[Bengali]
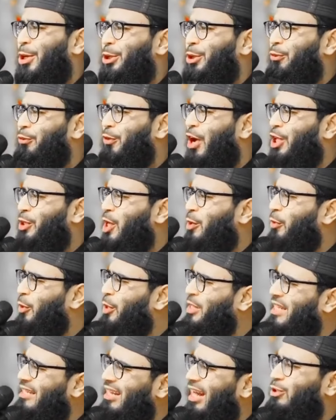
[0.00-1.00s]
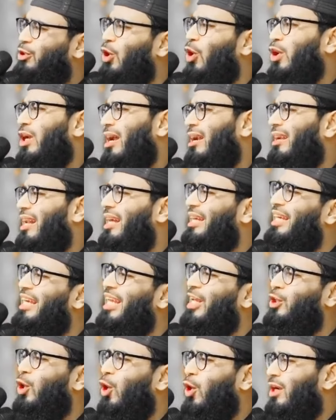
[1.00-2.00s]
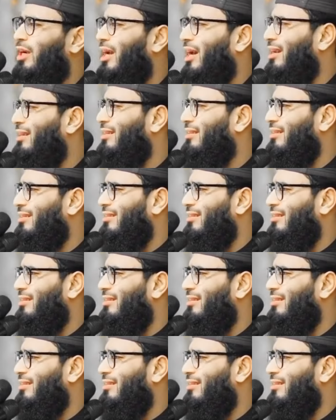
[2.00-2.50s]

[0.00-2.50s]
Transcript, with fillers: তো ফাতেমা বলছে না দরকার নাই কি দরকার